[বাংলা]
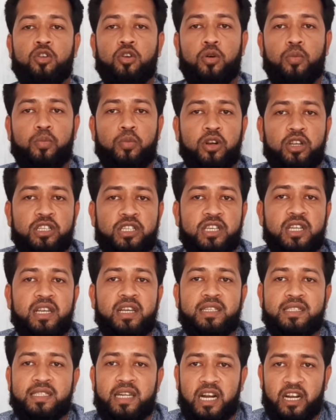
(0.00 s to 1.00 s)
তো পুলিশ
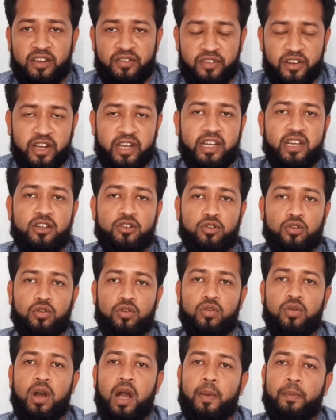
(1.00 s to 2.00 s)
ক্লিয়ারেন্স সার্টিফিকেটের
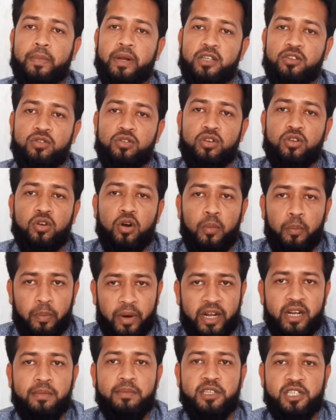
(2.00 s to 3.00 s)
জন্য আপনার যদি
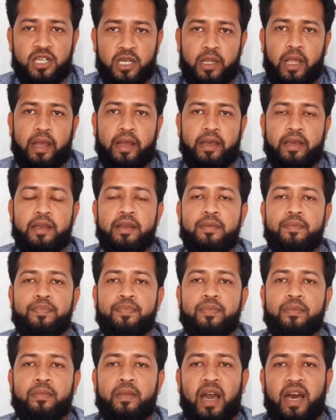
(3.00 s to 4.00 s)
কোম্পানির বিশ্বাস থাকে
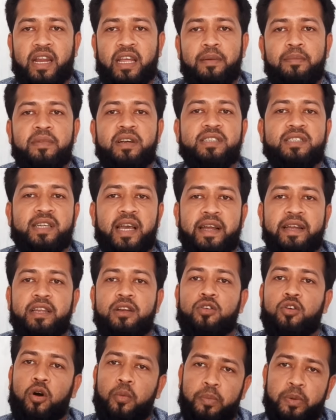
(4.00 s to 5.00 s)
আর ইমিডিয়েটস
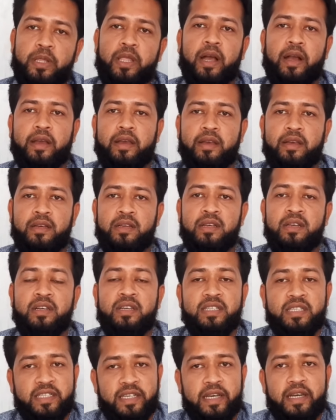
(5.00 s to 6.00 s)
আইডির কপি থাকে
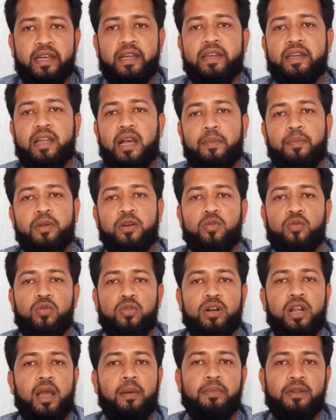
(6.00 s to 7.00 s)
সেক্ষেত্রে আপনি
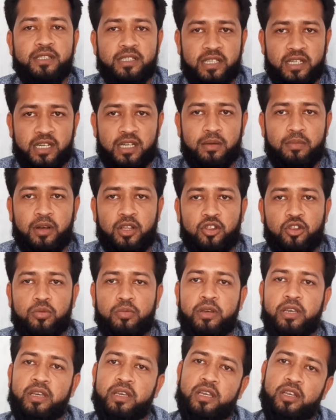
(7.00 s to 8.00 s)
কোনো টাইপিং সেন্টারের
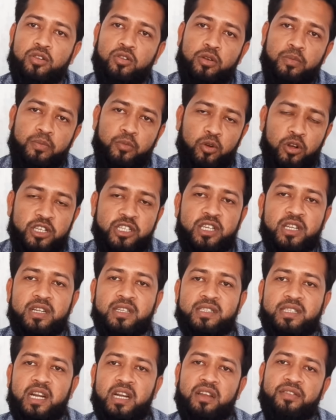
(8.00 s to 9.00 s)
মাধ্যমে কিন্তু এই পুলিশ
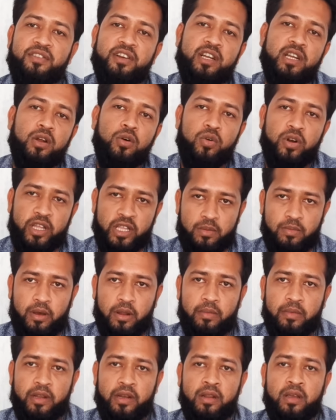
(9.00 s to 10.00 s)
ক্লিয়ারেন্স সার্টিফিকেটটা উঠাইতে
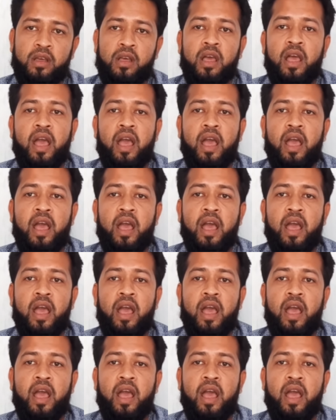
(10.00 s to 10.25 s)
পারবেন